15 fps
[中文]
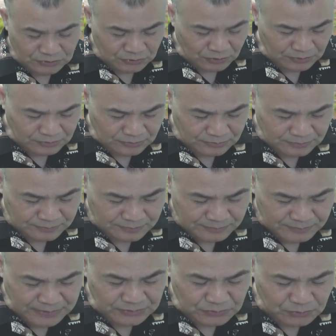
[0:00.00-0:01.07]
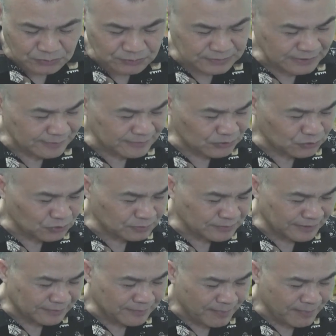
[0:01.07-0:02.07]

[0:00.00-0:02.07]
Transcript: 中命书这本书名。